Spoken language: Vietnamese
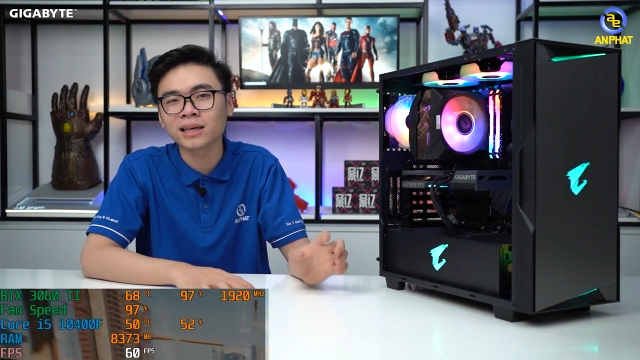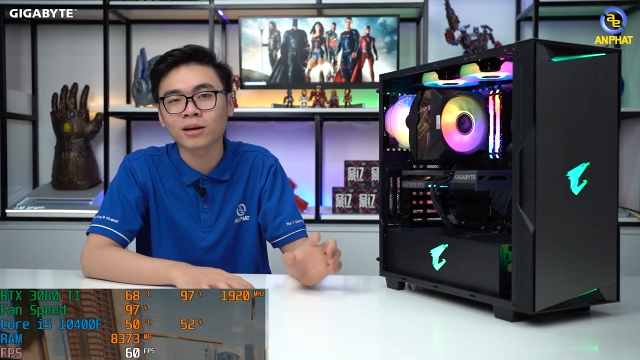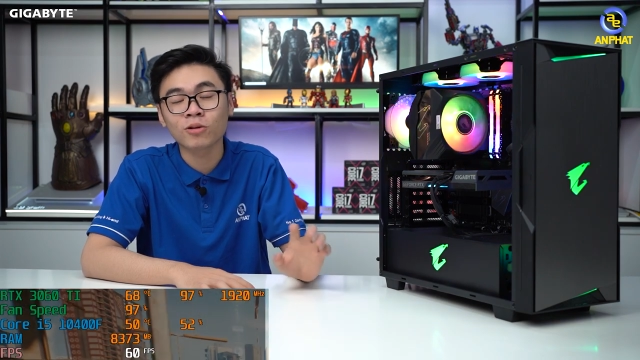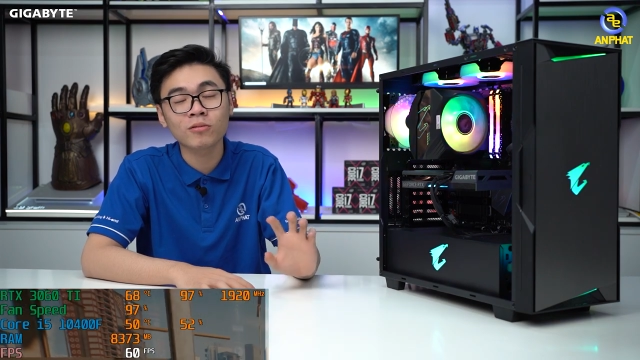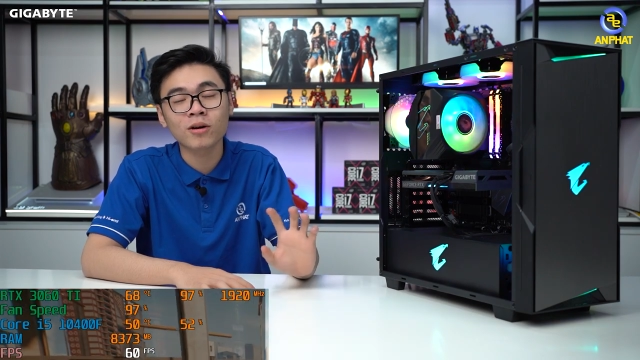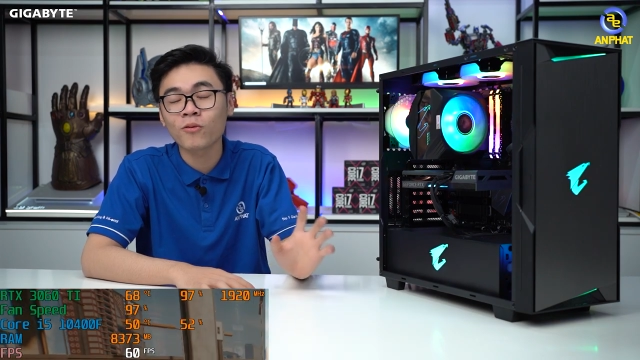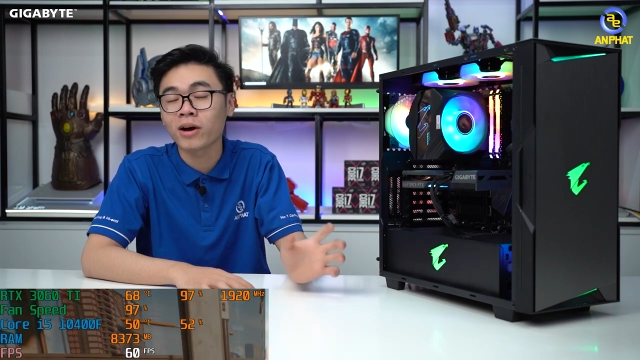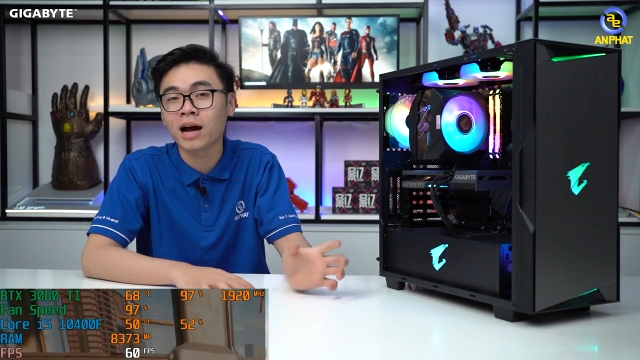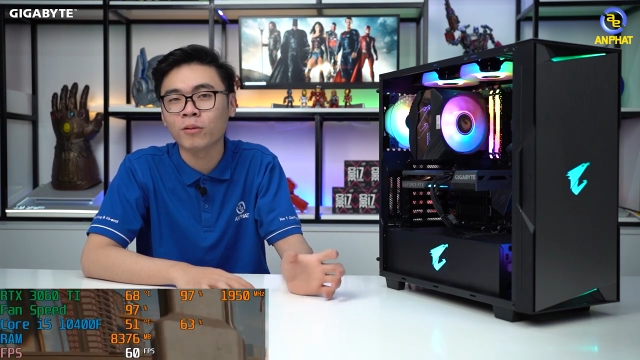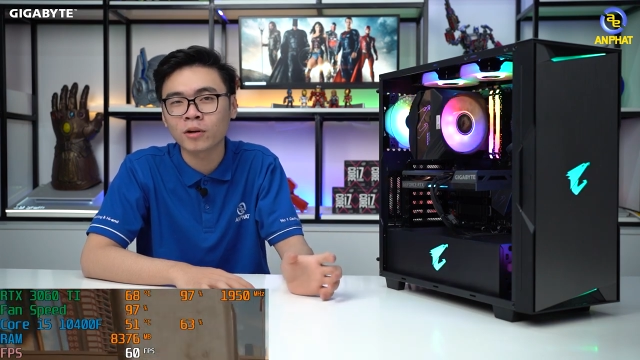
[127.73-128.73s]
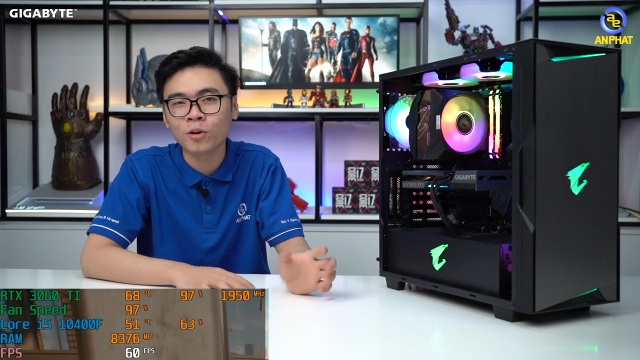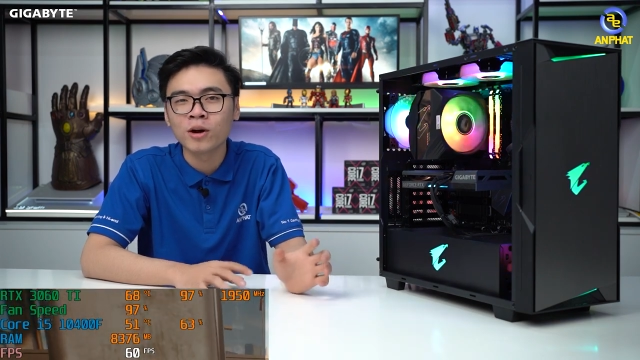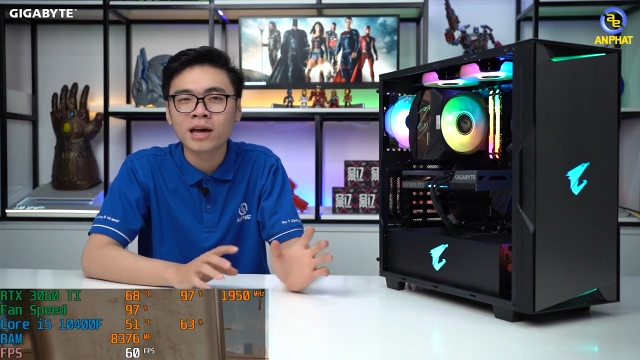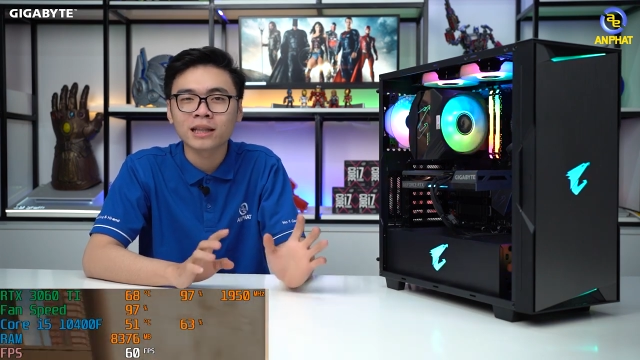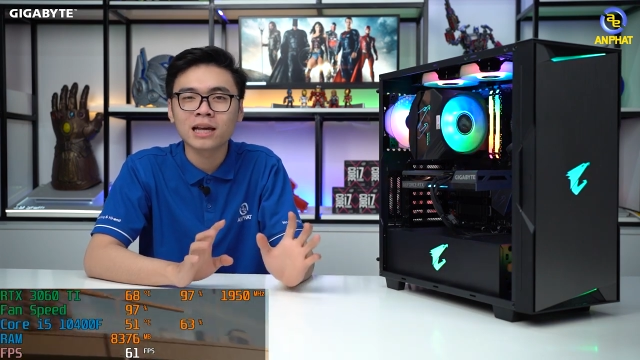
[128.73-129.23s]
thì cũng không phải hỏng
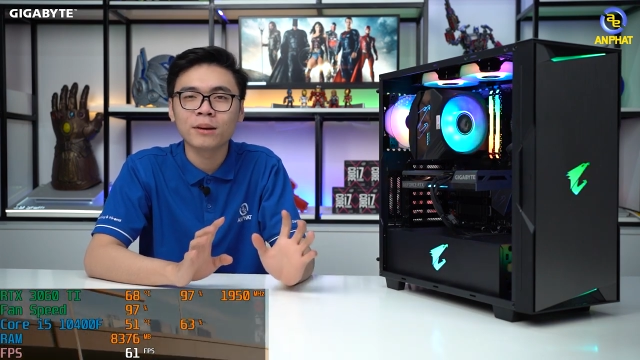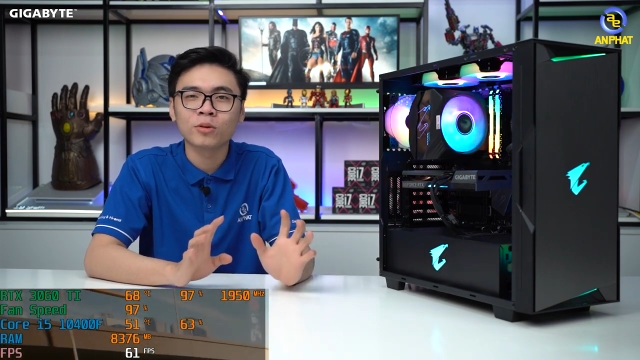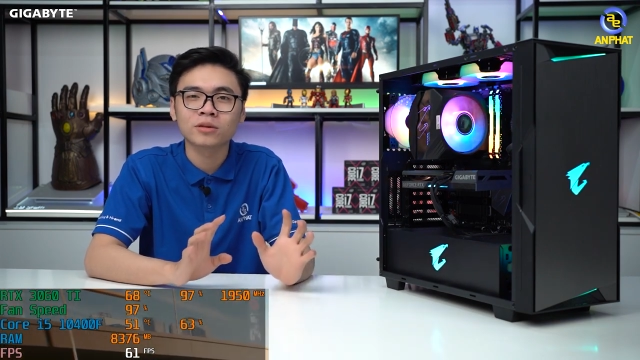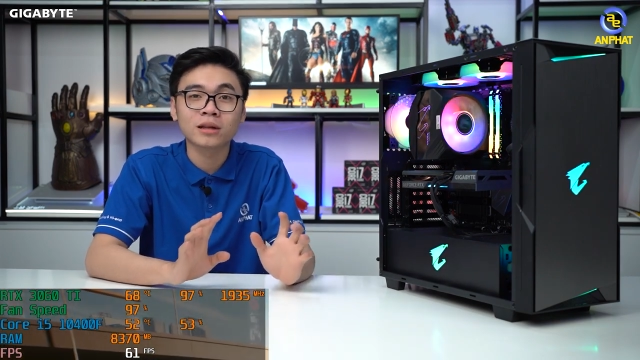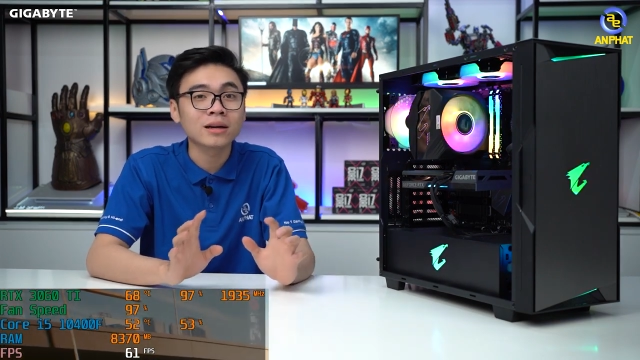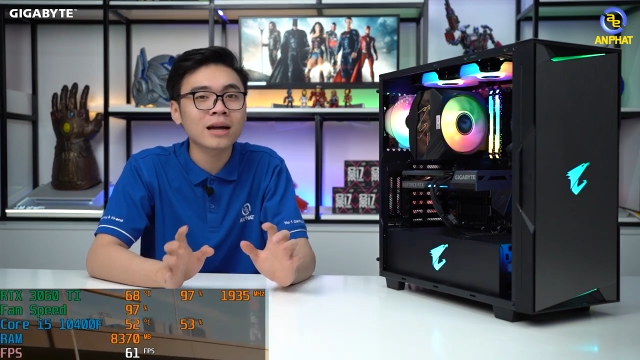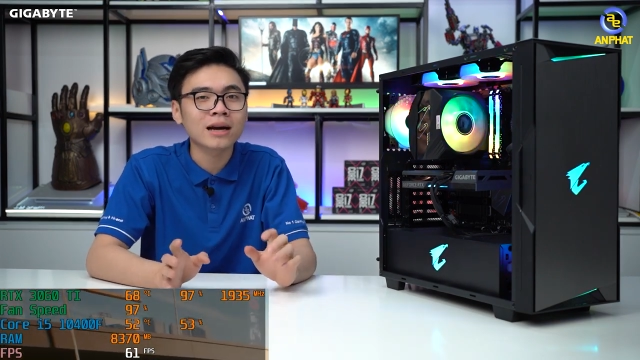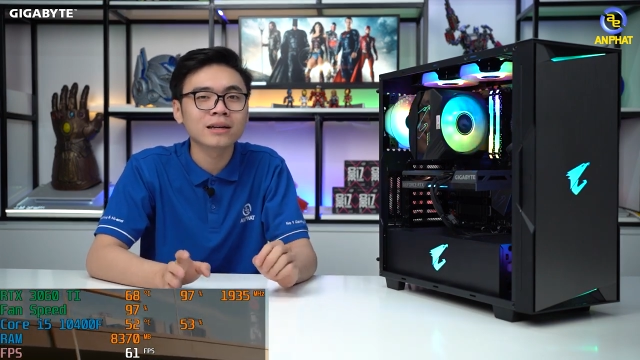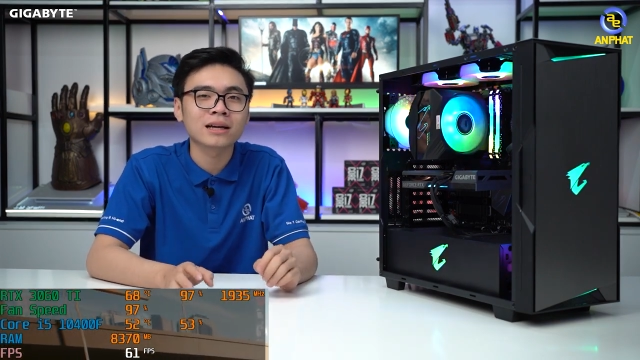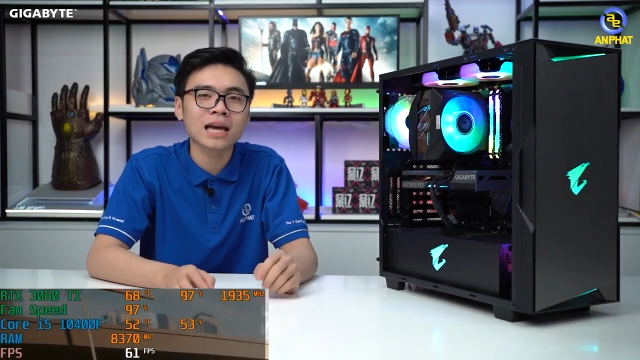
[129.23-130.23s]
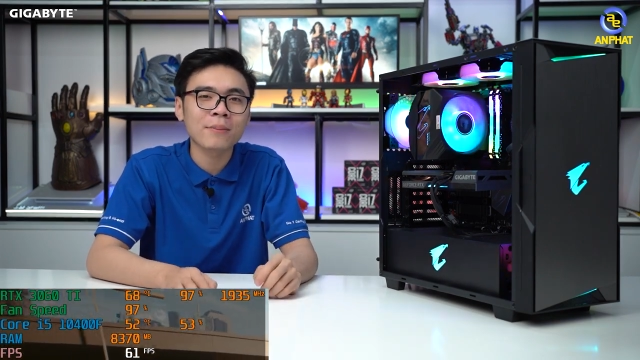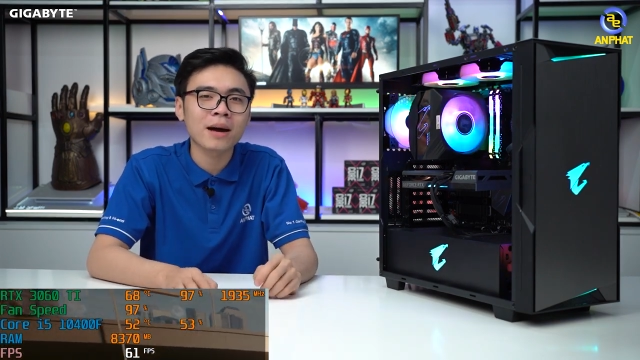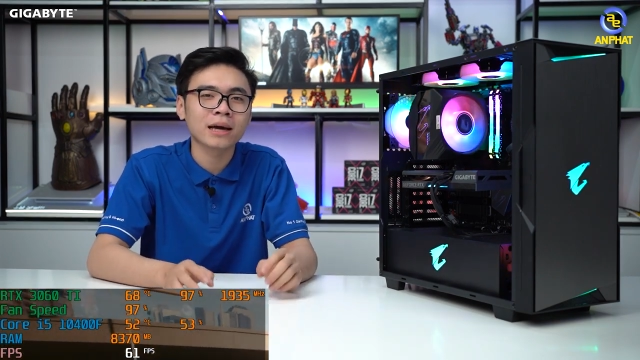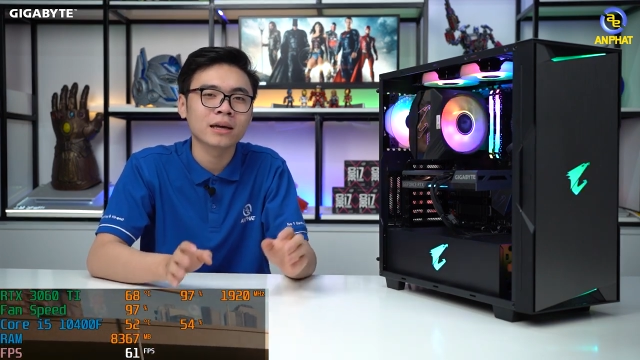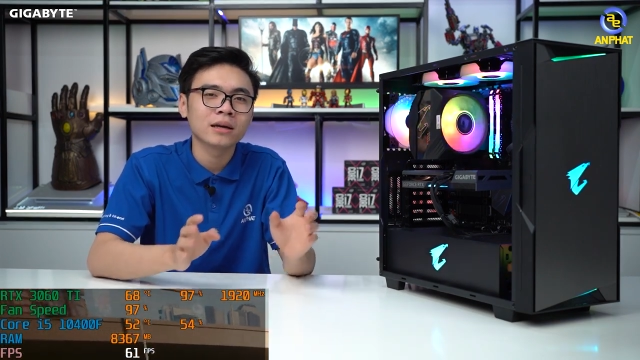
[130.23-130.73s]
đâu. Đây là một tính năng được
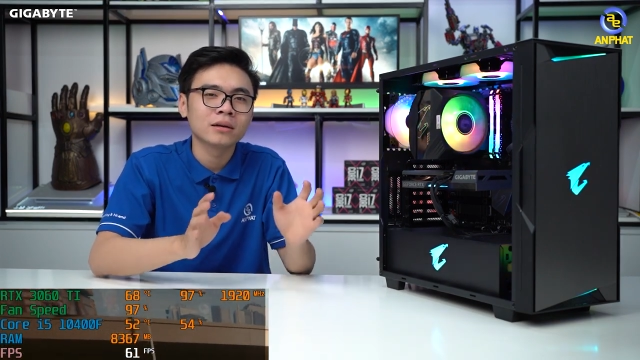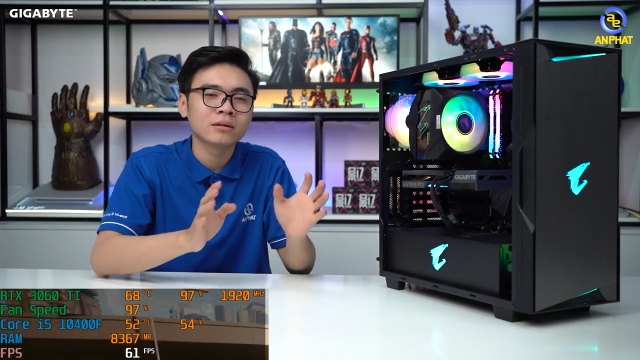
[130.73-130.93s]
GigaByte